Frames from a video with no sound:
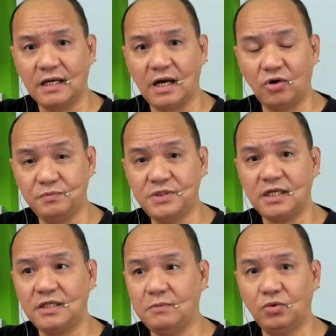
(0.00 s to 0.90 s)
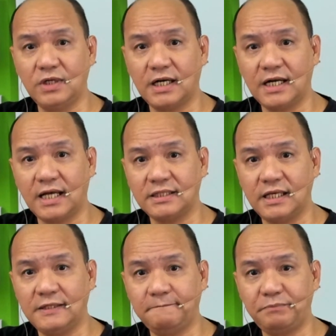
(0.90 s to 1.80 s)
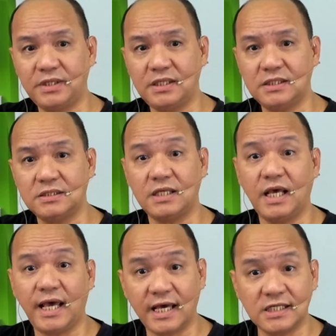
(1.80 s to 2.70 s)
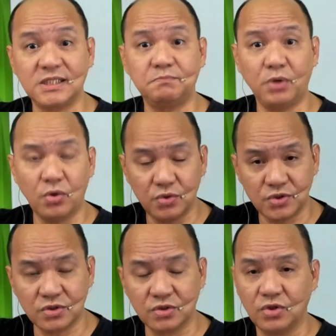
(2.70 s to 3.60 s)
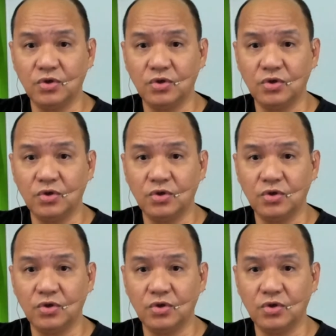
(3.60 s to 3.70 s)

Ang objective lang natin is e-expose